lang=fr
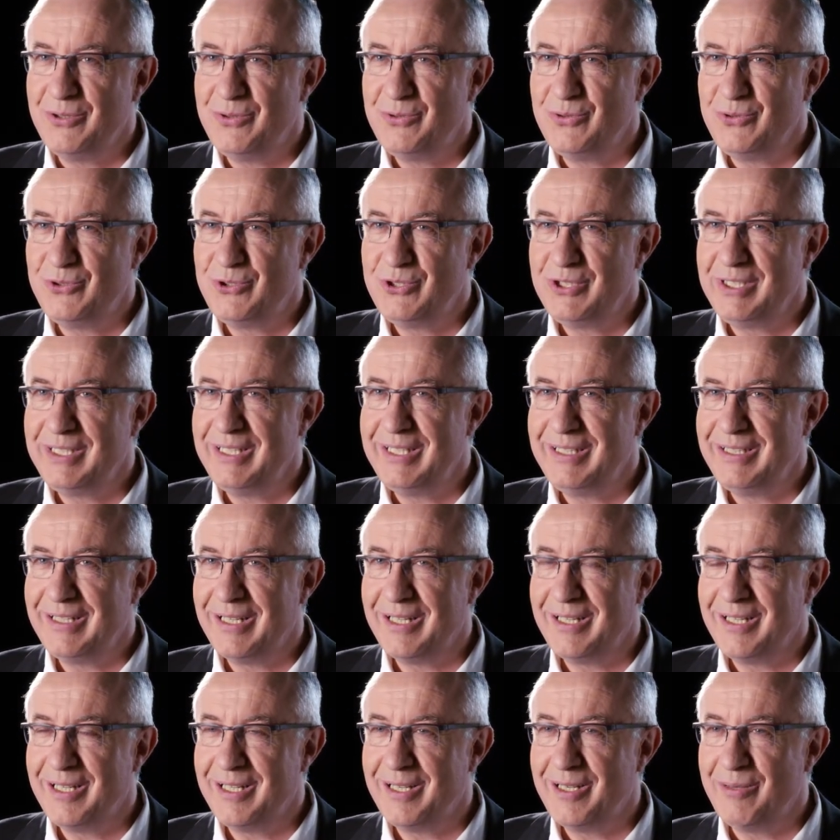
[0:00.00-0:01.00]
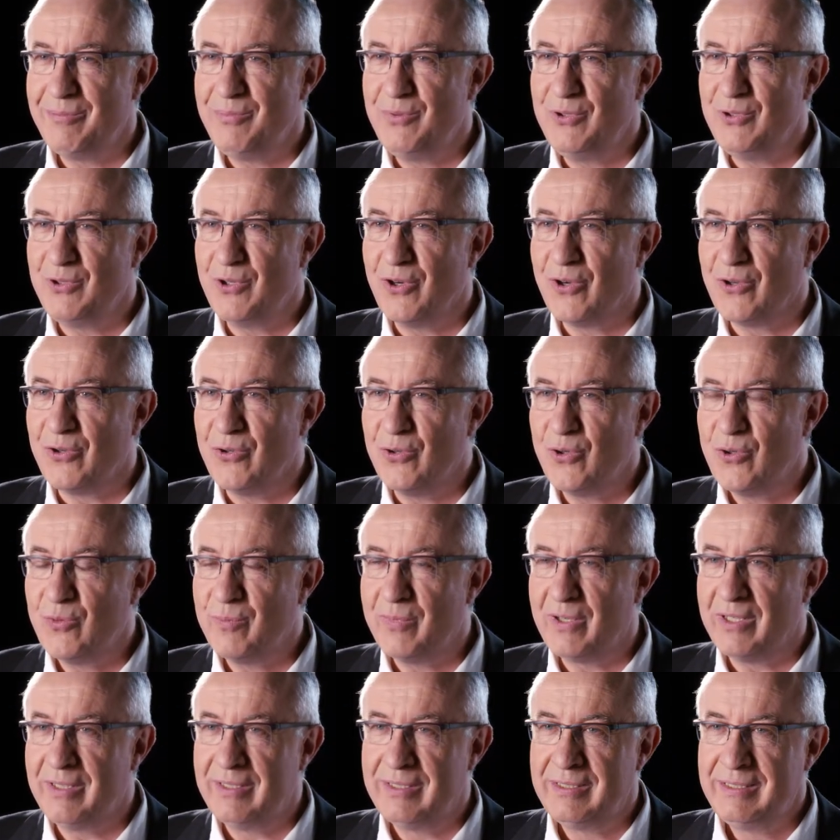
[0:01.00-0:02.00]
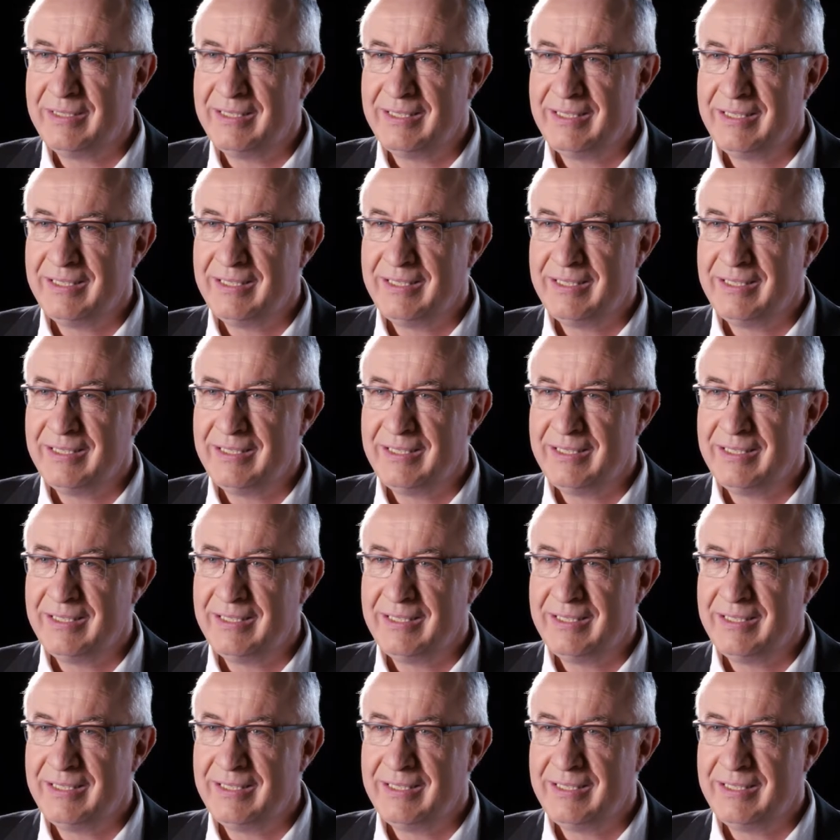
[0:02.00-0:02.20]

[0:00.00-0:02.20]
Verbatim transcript: toucher un, plus grand nombre